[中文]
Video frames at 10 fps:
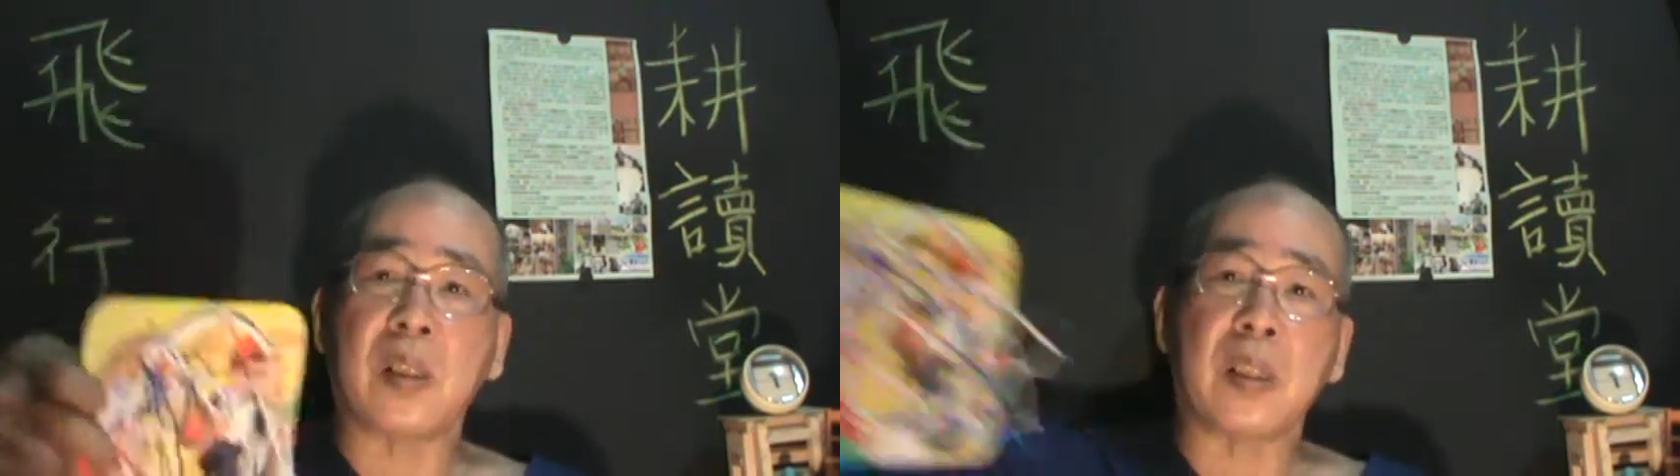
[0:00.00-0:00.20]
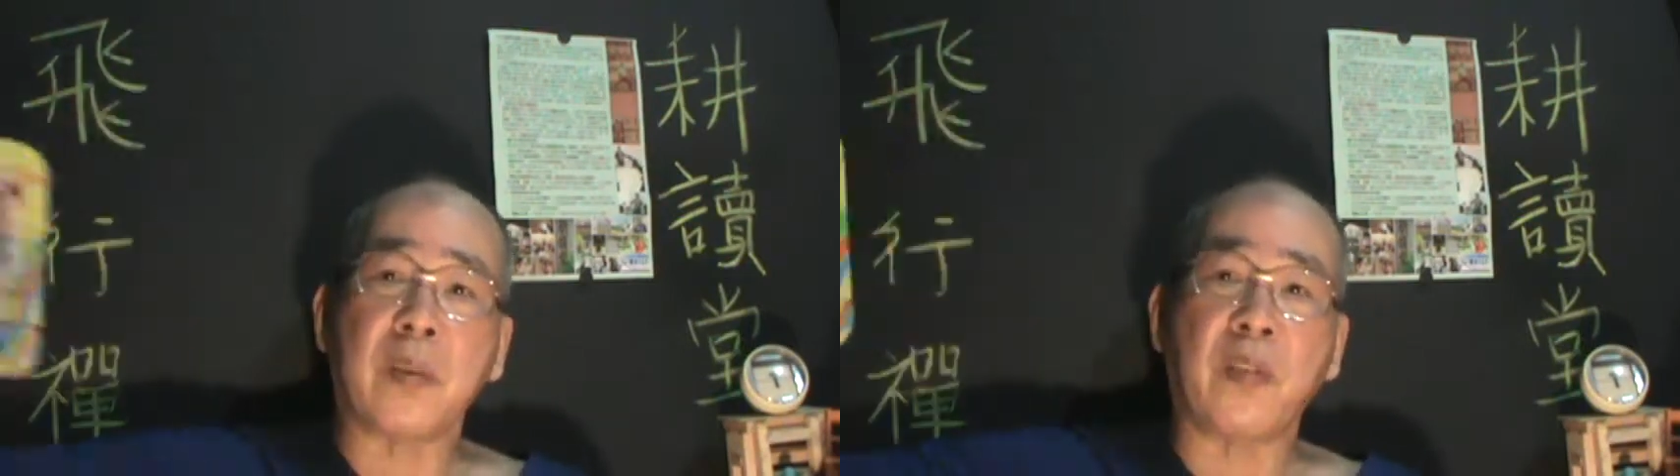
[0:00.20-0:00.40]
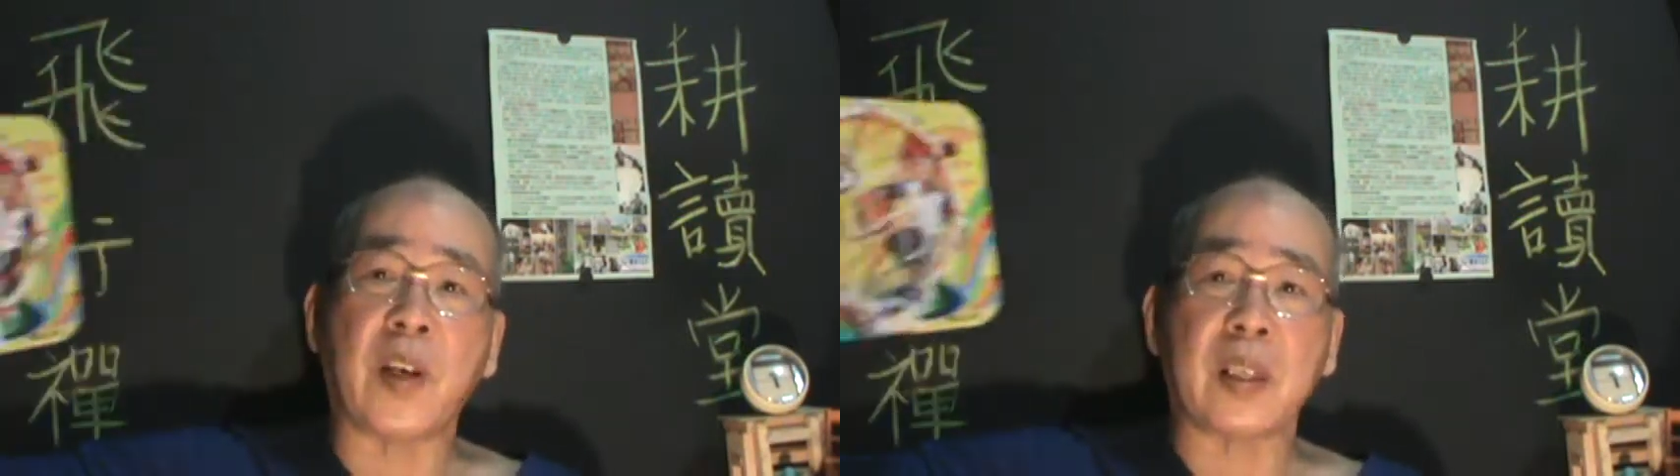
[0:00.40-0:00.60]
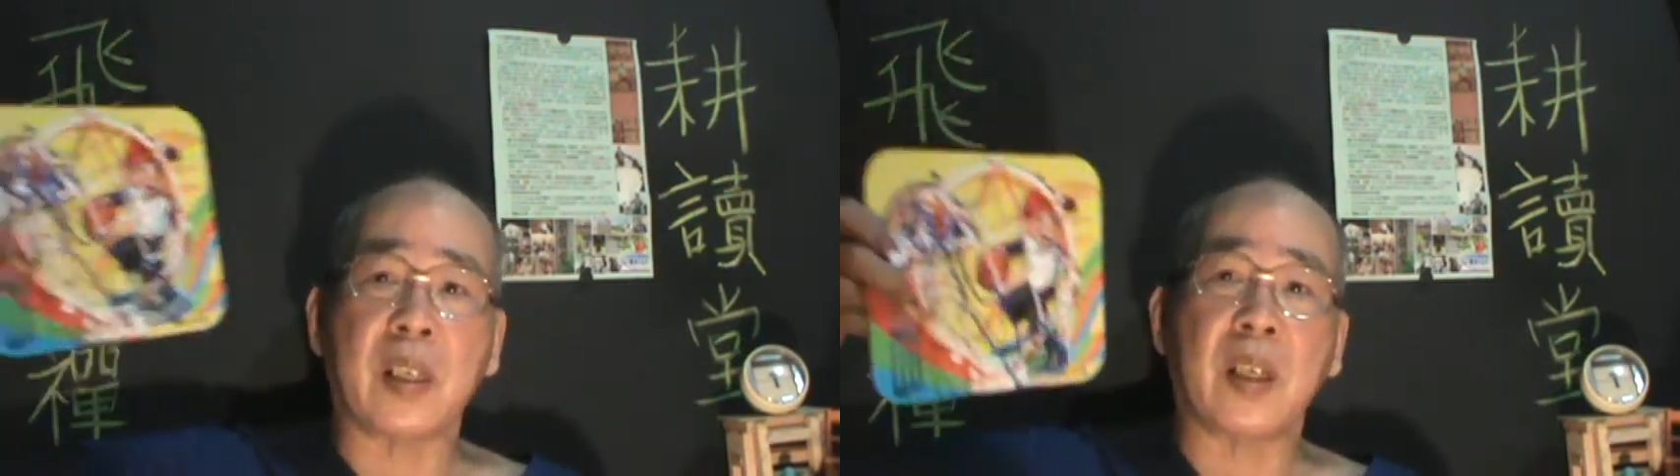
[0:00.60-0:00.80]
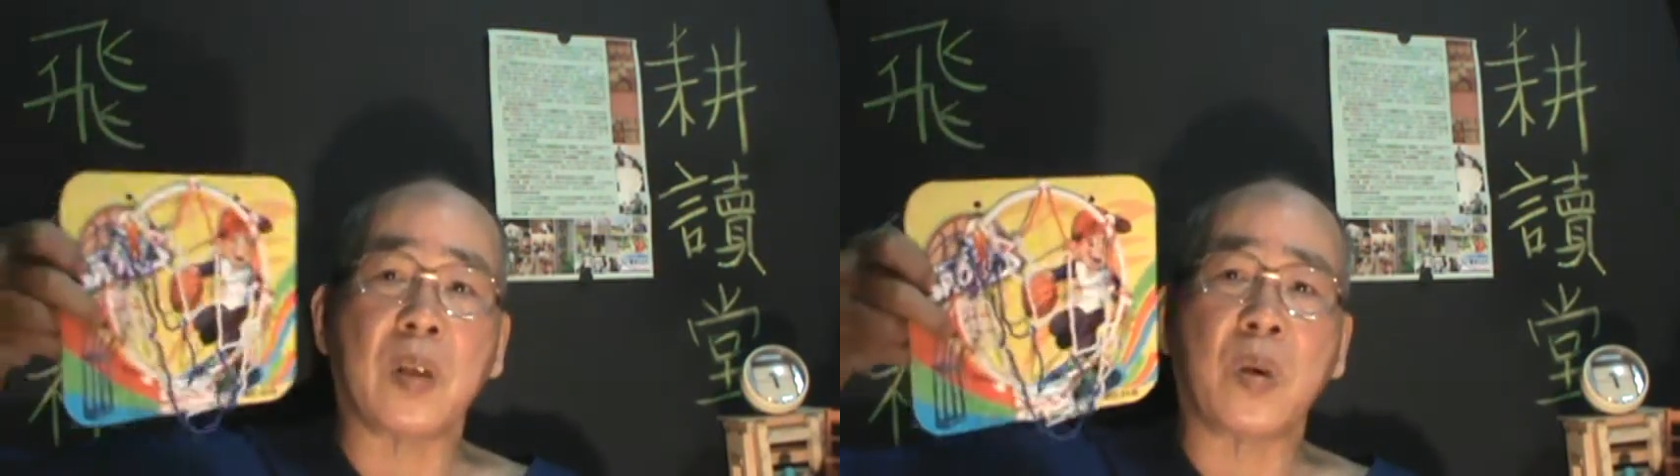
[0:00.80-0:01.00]
你放到
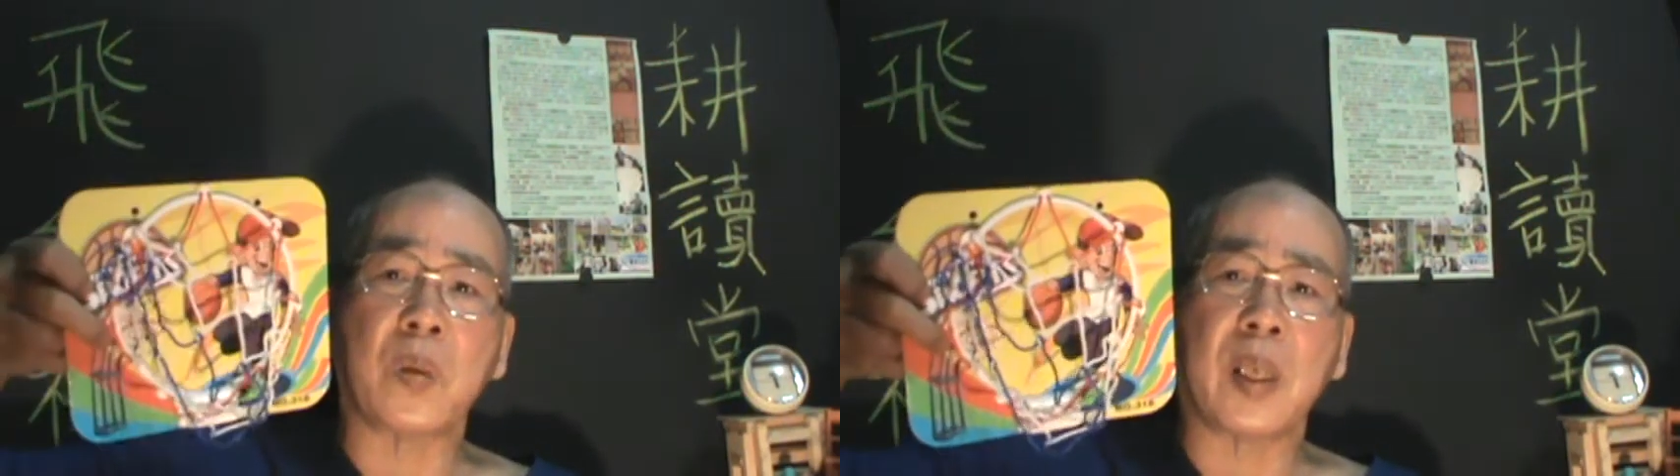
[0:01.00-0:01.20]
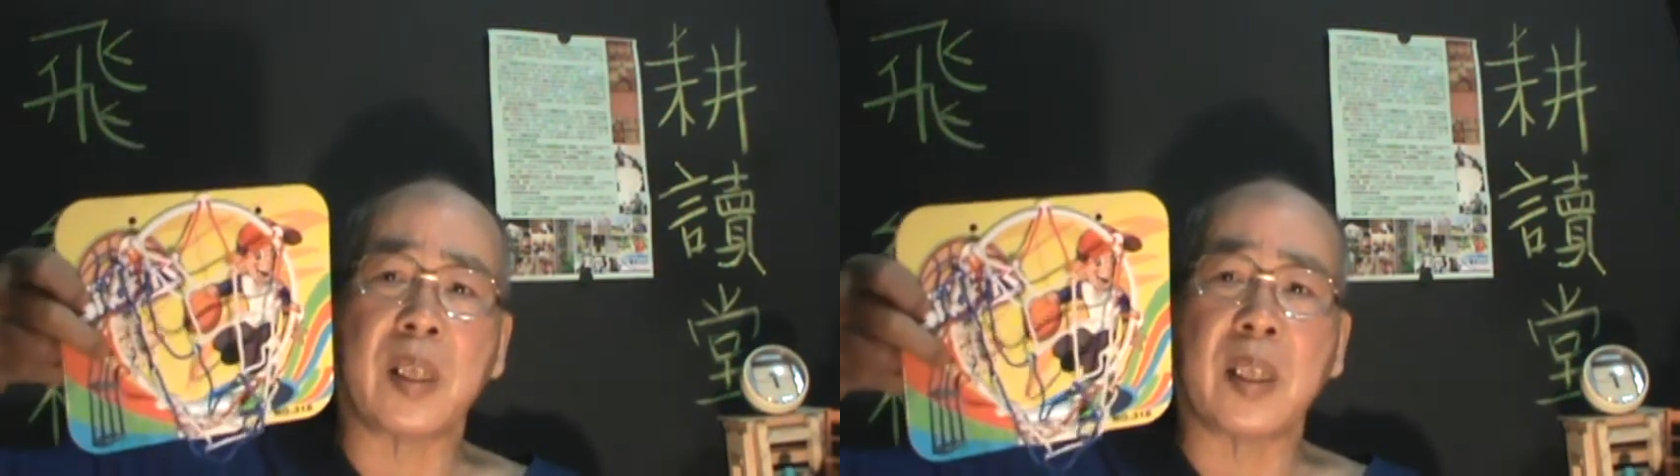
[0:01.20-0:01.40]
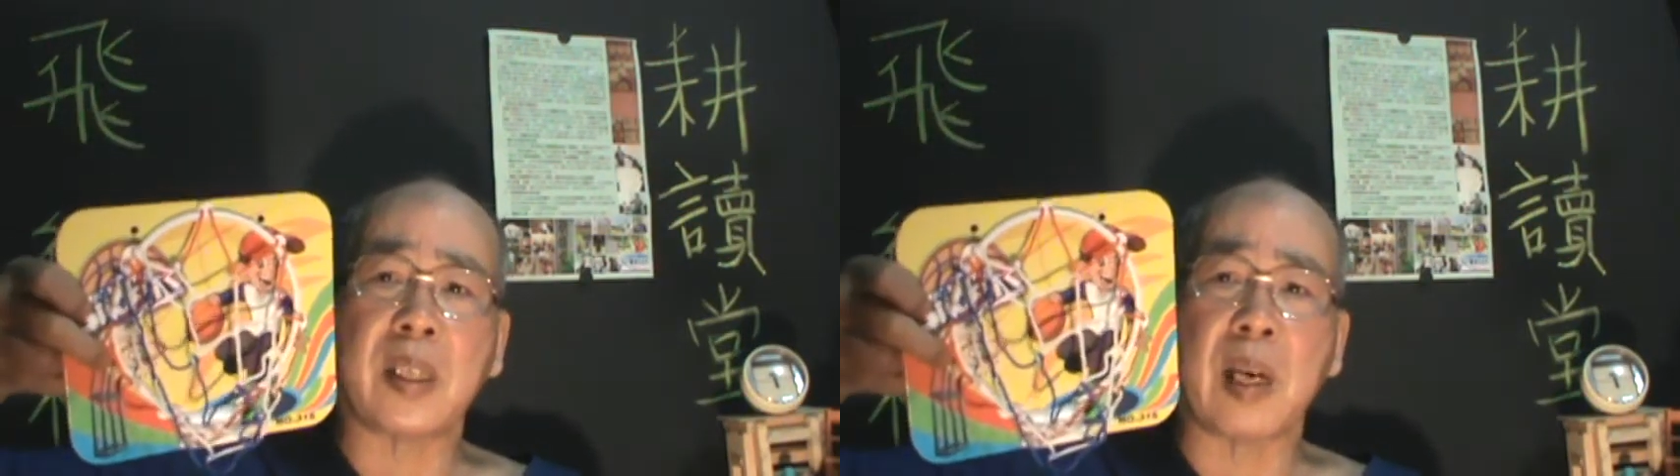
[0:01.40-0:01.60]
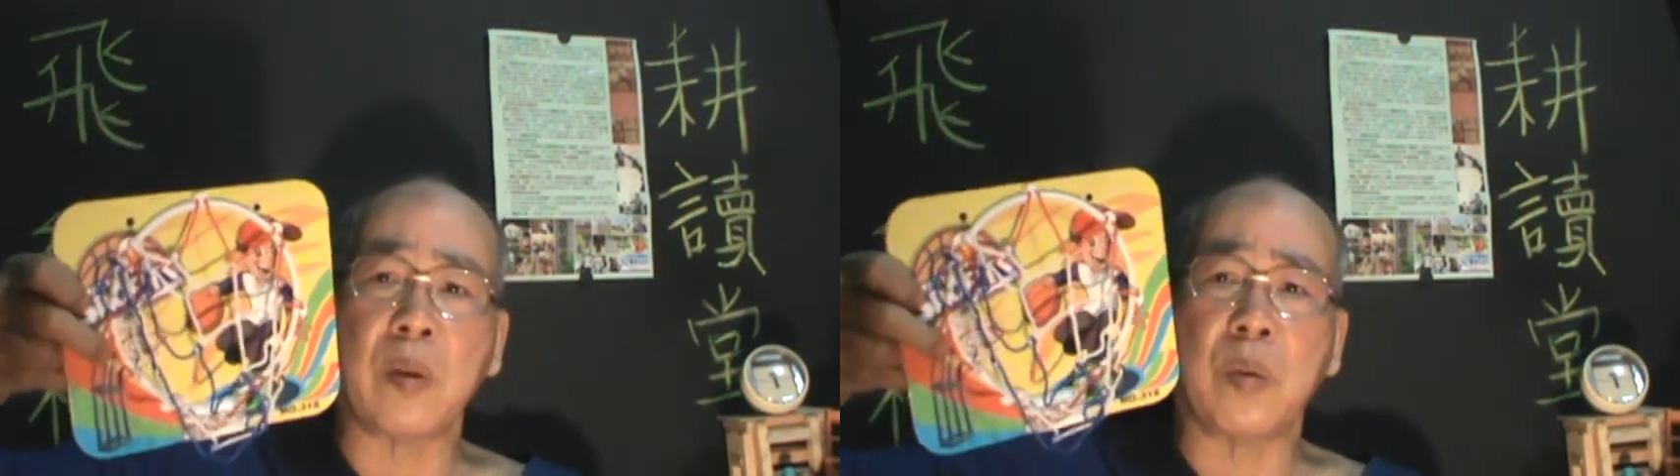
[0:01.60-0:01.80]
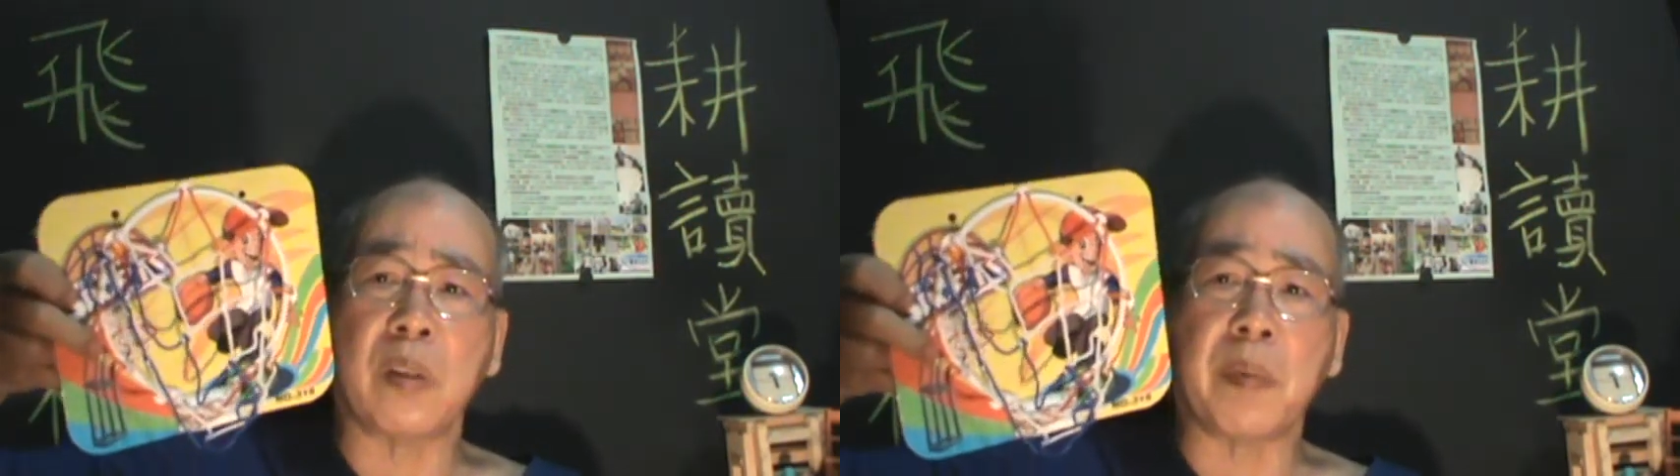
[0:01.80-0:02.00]
那个空的那个仓
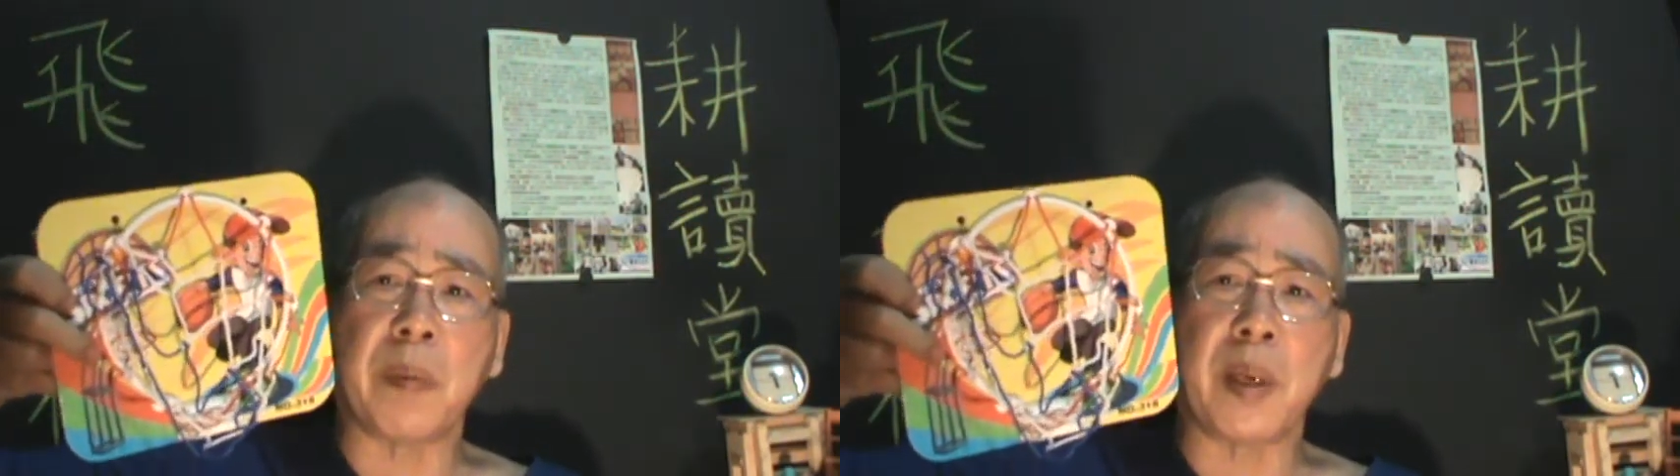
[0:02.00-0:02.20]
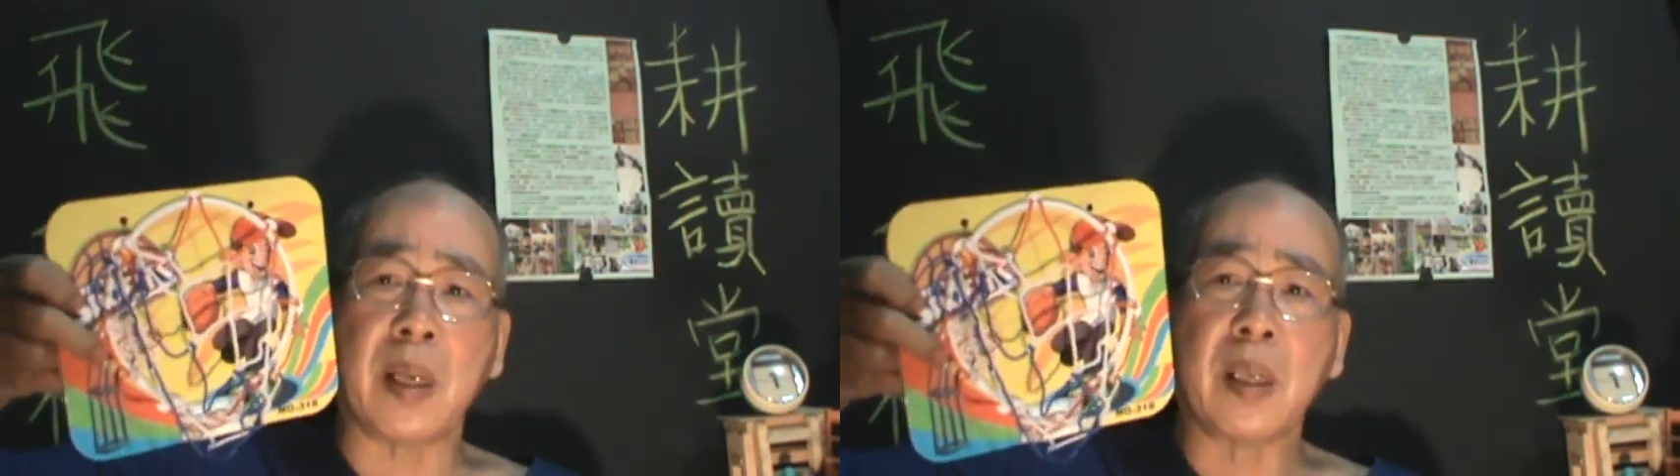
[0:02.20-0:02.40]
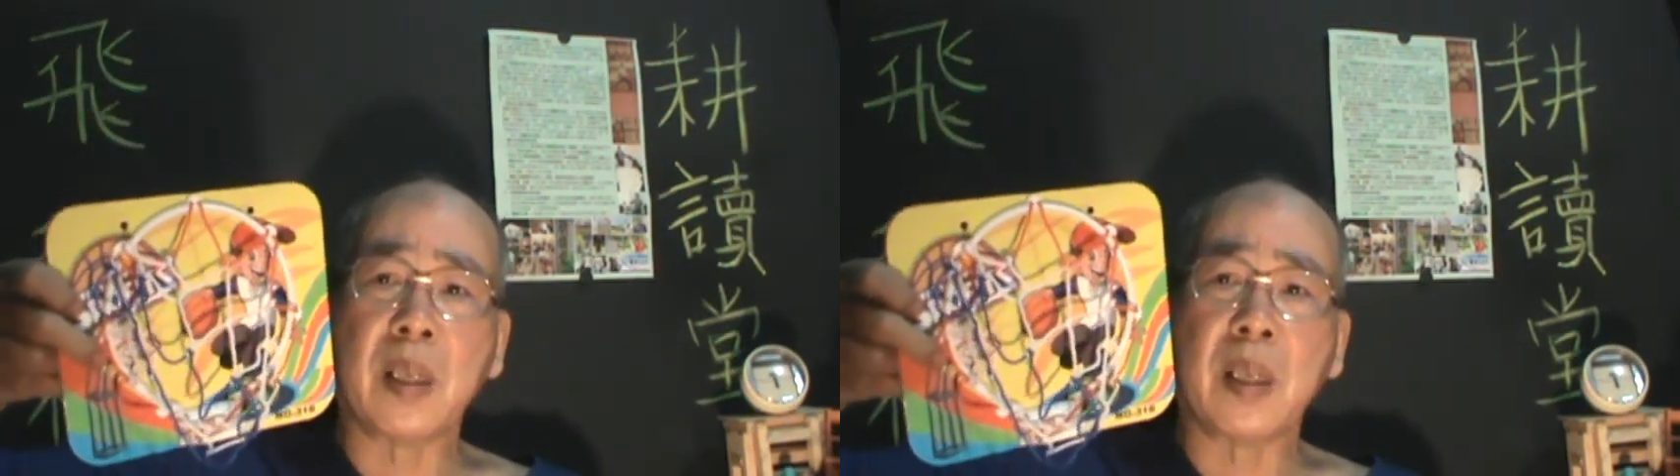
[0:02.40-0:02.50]
库里面嘛。